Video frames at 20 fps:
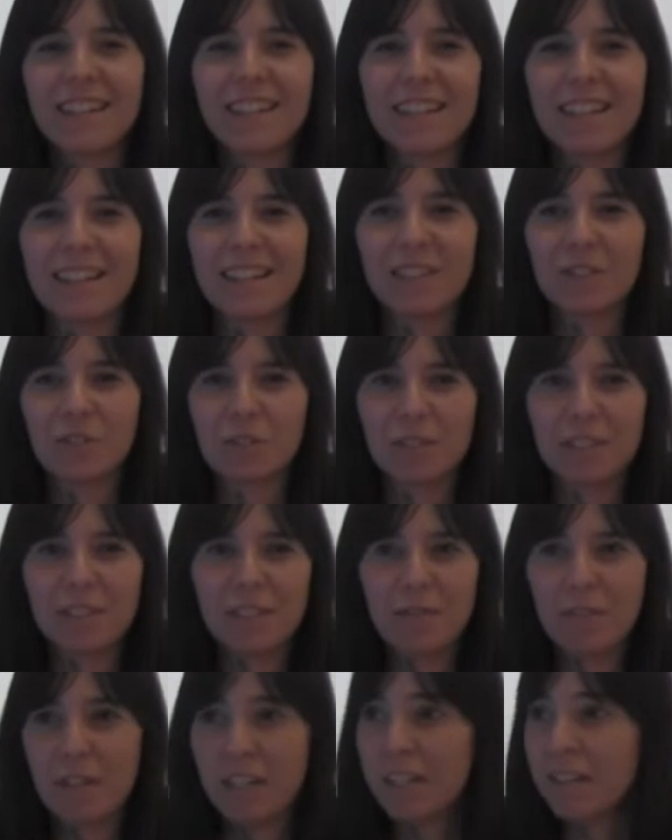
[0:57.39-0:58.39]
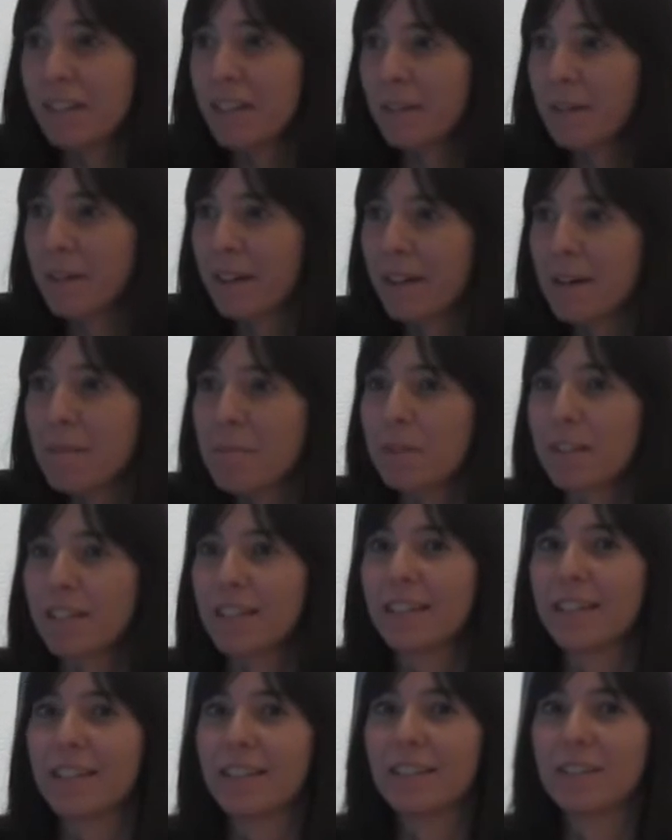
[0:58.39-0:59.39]
Estoy feliz, la verdad,
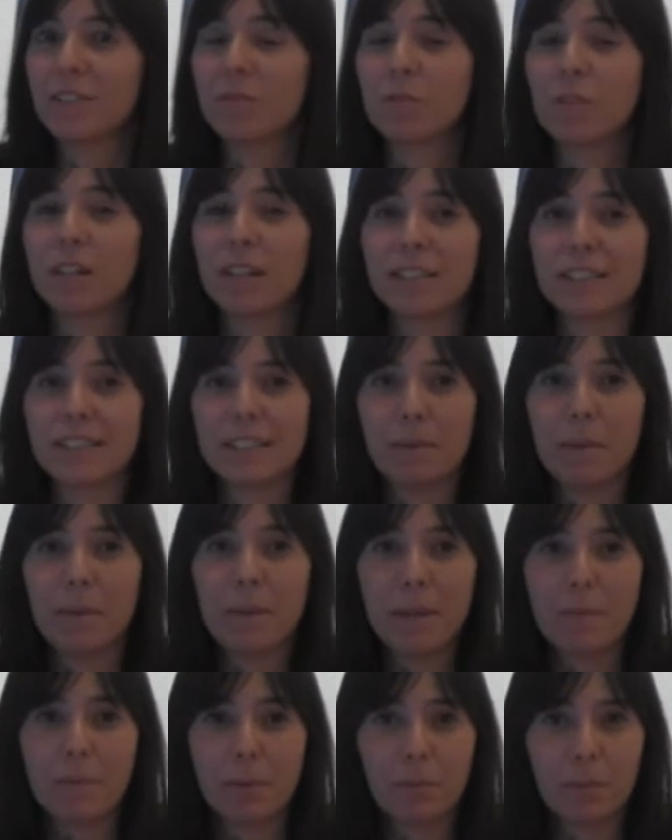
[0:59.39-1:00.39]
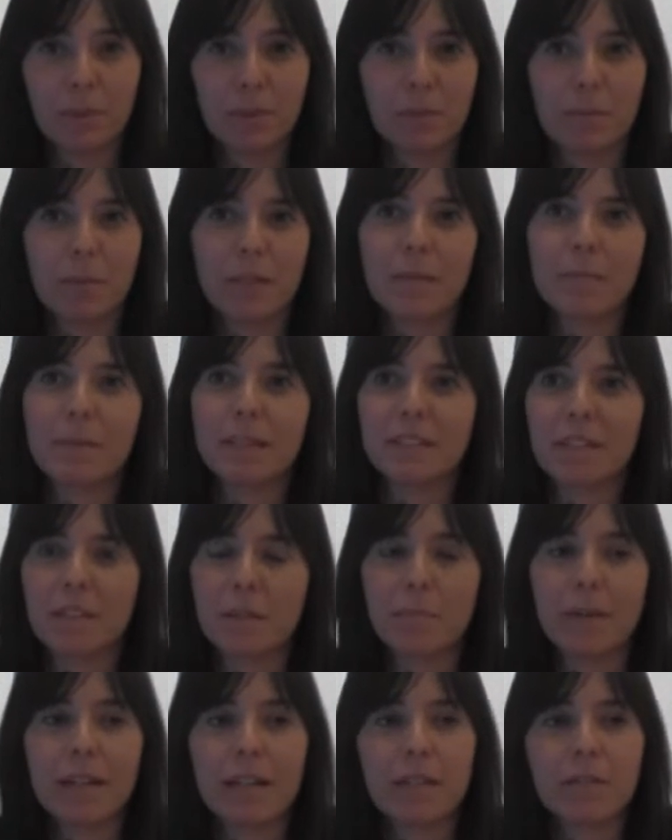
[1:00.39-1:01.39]
porque nunca antes se me había propuesto para
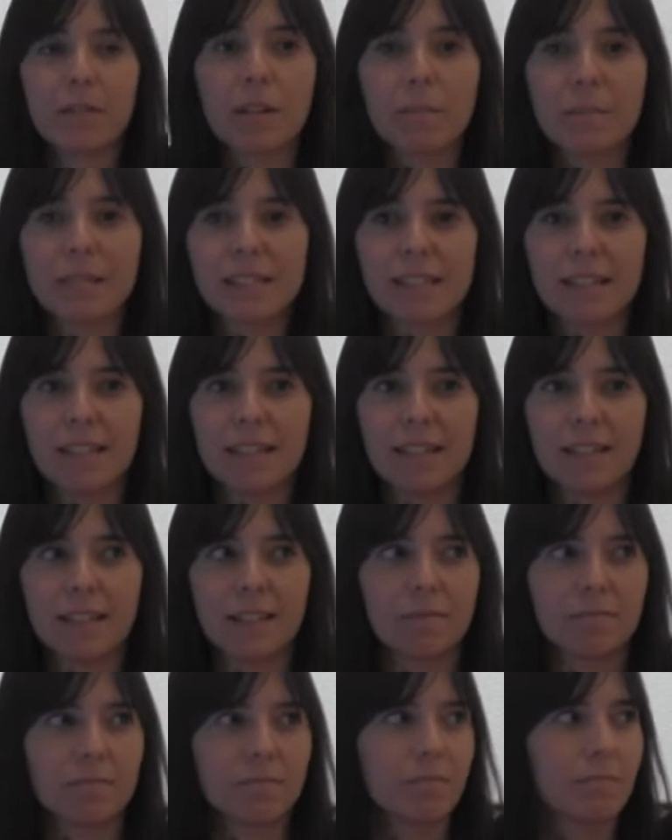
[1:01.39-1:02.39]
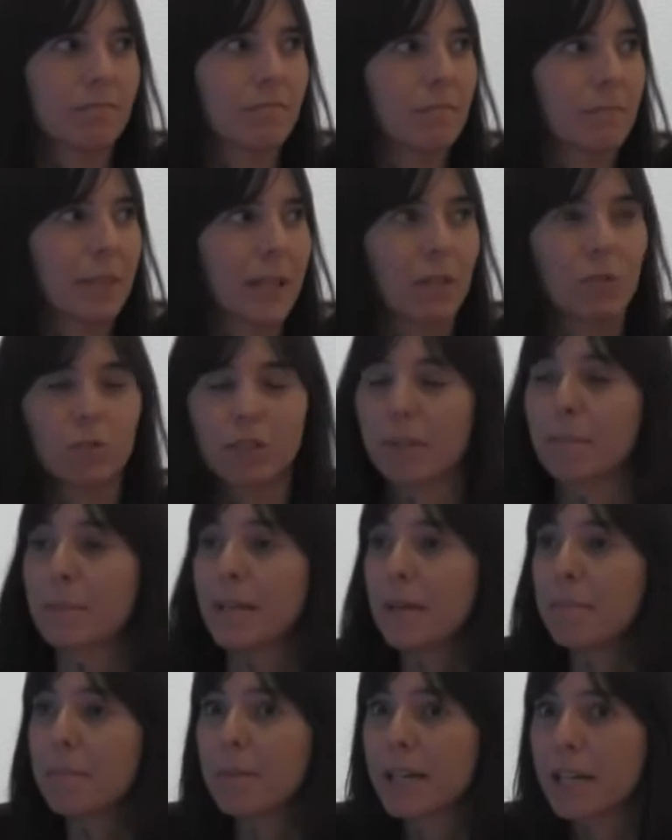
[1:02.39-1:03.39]
participar en mesa mm, para contar mis
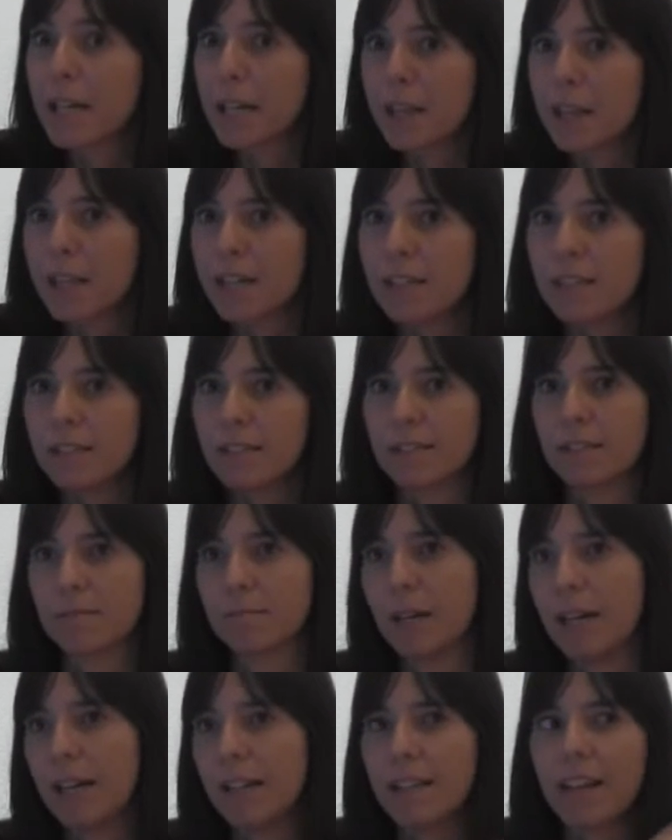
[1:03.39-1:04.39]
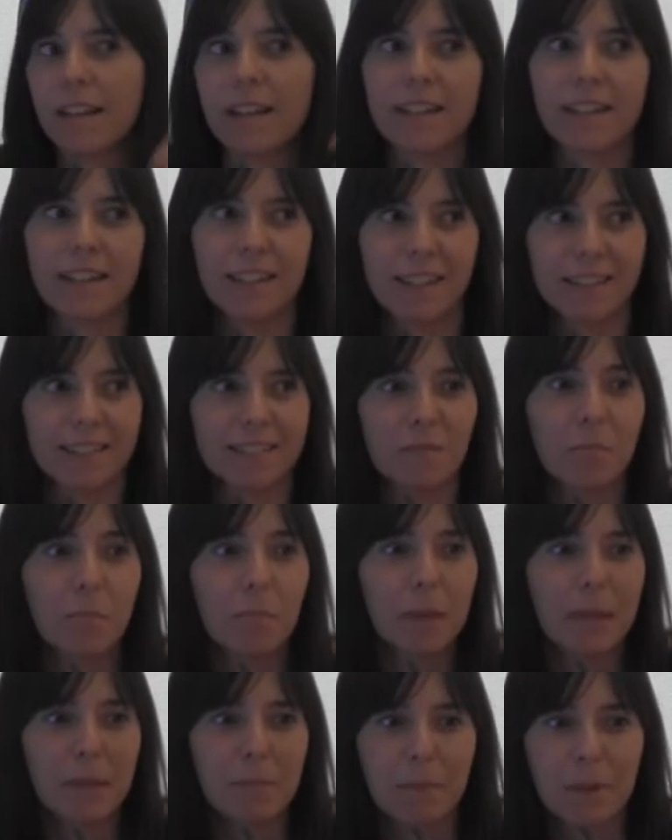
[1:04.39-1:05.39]
experiencias, más allá de, un
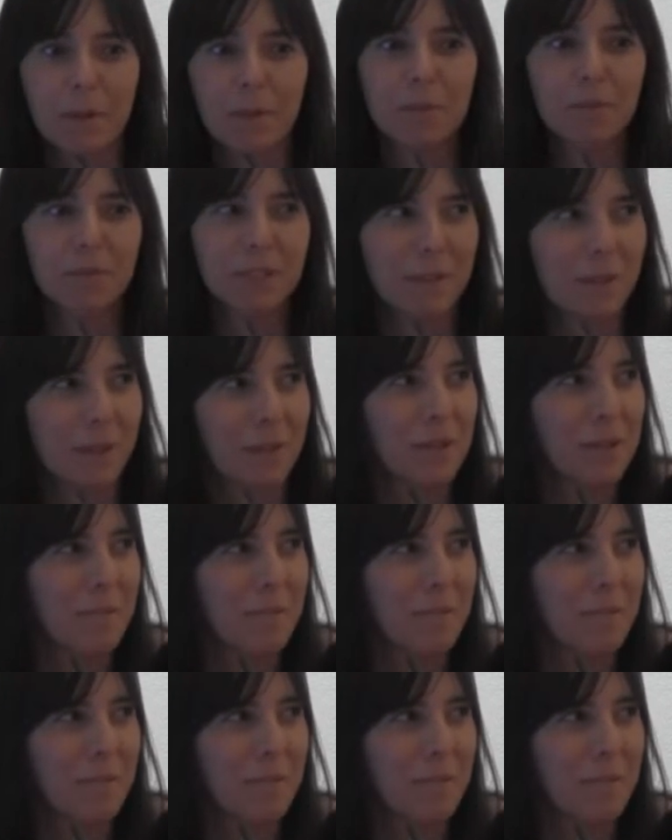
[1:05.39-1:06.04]
paper o de un trabajo de